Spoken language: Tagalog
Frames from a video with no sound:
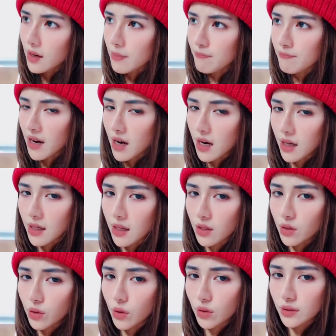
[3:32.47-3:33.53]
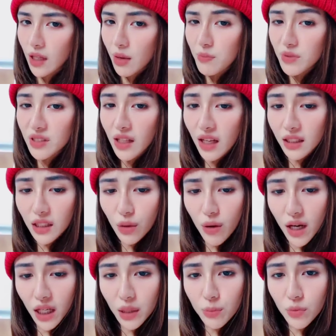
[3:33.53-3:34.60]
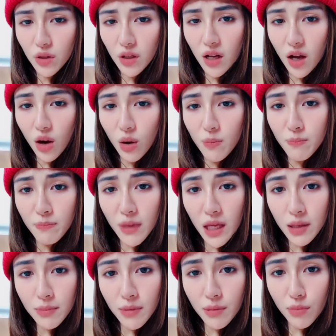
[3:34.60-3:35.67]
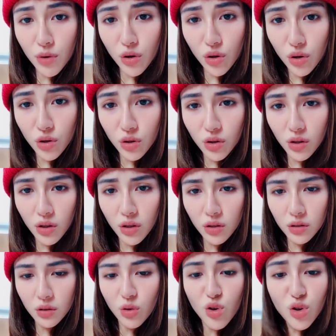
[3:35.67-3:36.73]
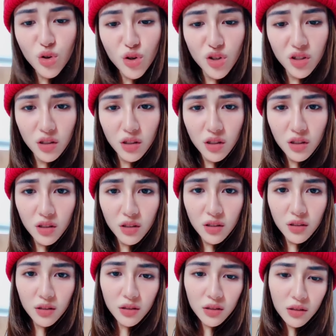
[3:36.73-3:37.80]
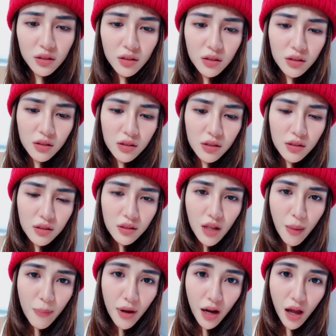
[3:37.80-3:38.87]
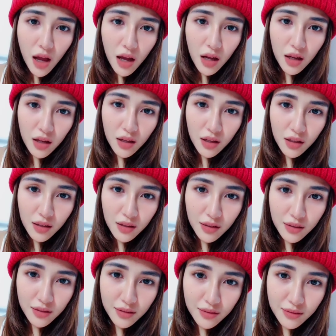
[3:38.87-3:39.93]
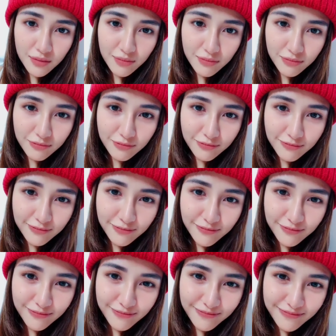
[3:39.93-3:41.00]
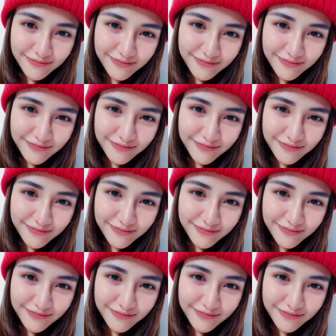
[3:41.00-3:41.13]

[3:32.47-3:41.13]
ng pangalan ko, tapos tatawagin mo lang akong baby mo. Ulol! Sa panga! Ikaw aking dasal,